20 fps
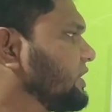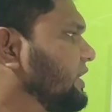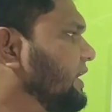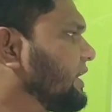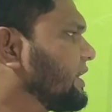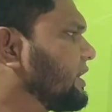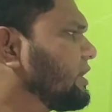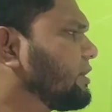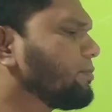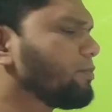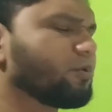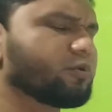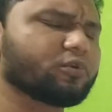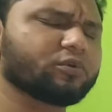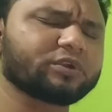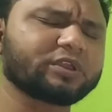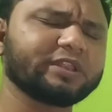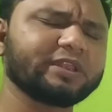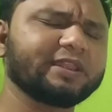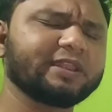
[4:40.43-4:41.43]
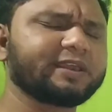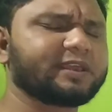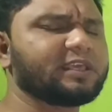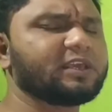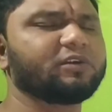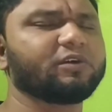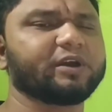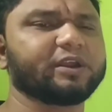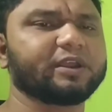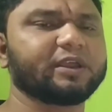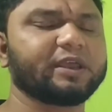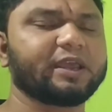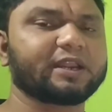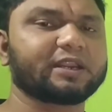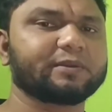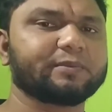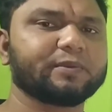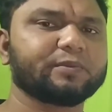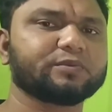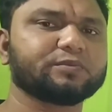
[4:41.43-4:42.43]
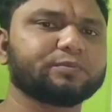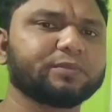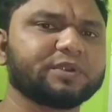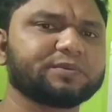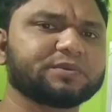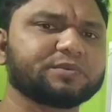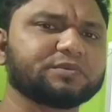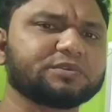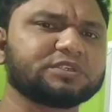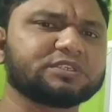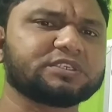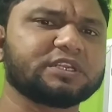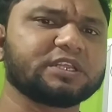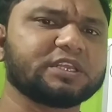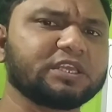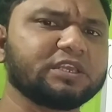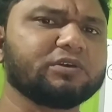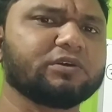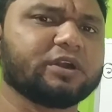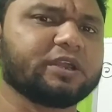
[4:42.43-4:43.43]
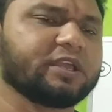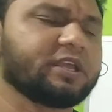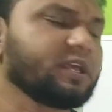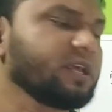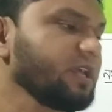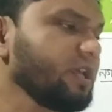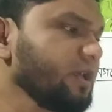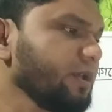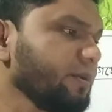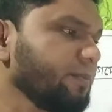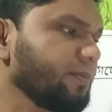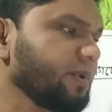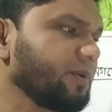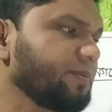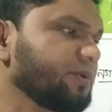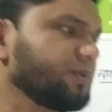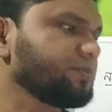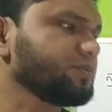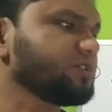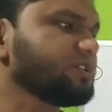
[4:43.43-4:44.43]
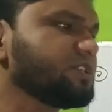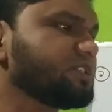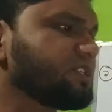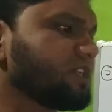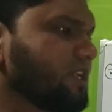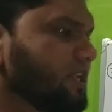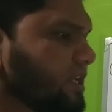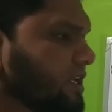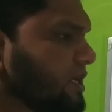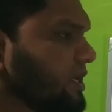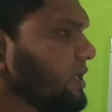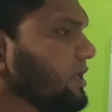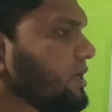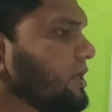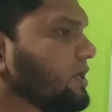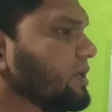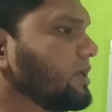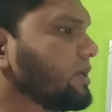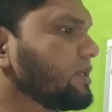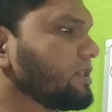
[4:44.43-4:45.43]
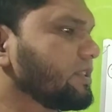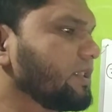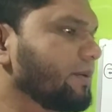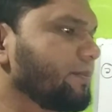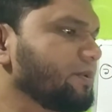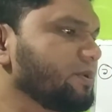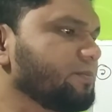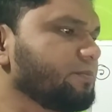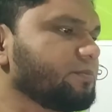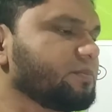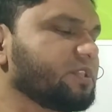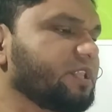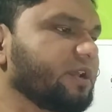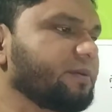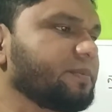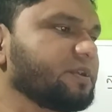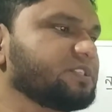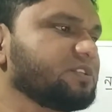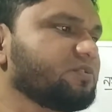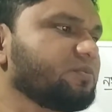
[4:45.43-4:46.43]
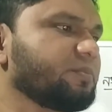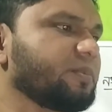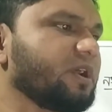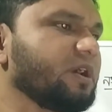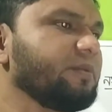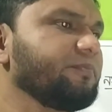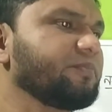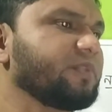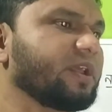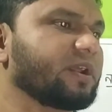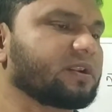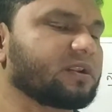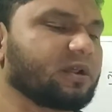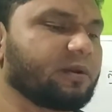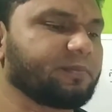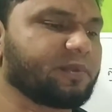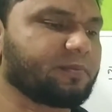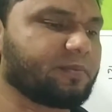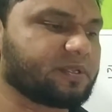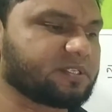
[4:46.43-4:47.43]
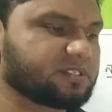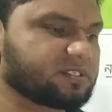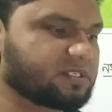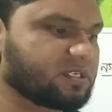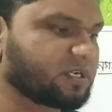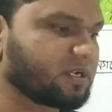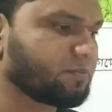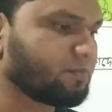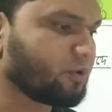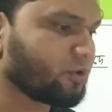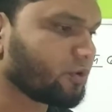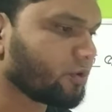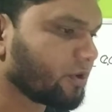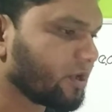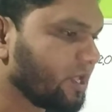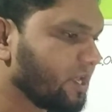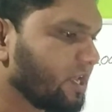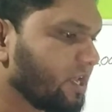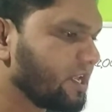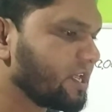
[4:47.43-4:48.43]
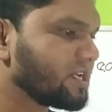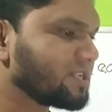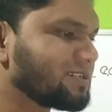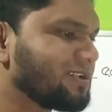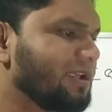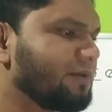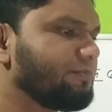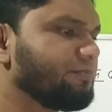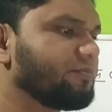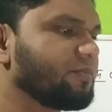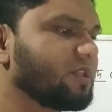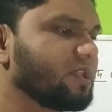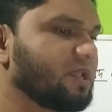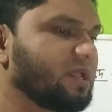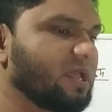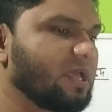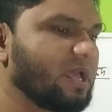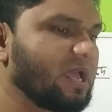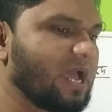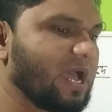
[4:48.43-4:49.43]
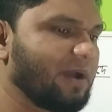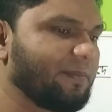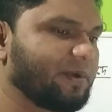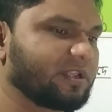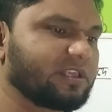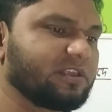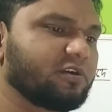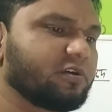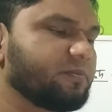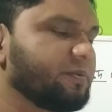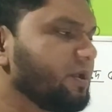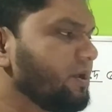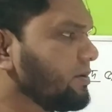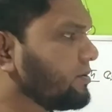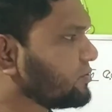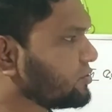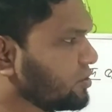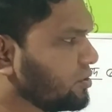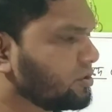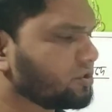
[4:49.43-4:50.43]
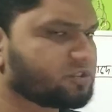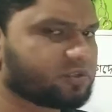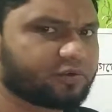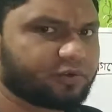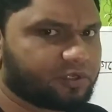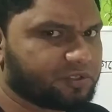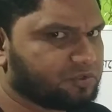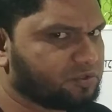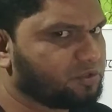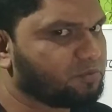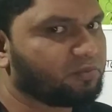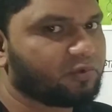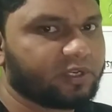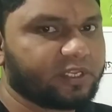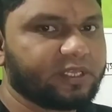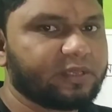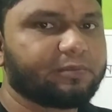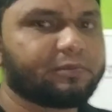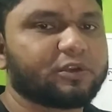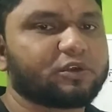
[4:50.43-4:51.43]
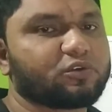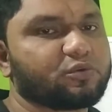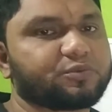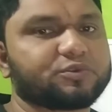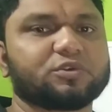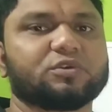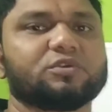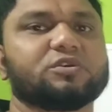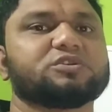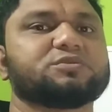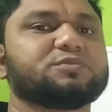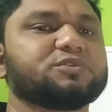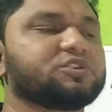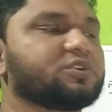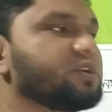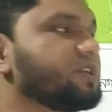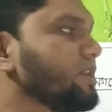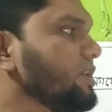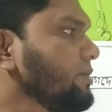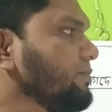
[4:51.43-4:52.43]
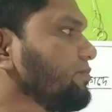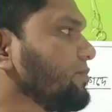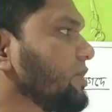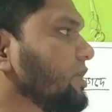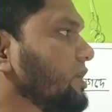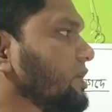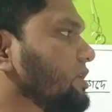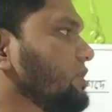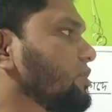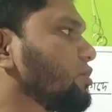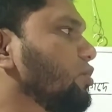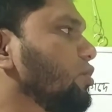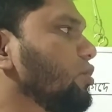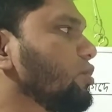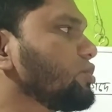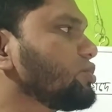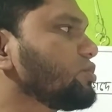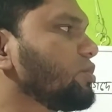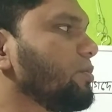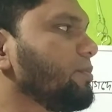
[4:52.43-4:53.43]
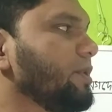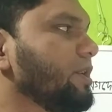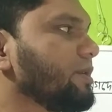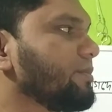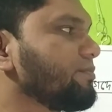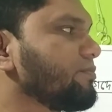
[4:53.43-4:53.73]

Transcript: এখানে পণ্য কিনলে কি হয় একটা ব্যবসা প্রতিষ্ঠানে কি হয় ব্যবসা প্রতিষ্ঠানের দেখবা যে তোমরা একটা আমি পাঁচ হাজার টাকার পণ্য কিনে নিয়ে আসলাম আমার কি হবে সহজ করে যদি বলি মানে খুব সহজ বিষয়টা খরচ হবে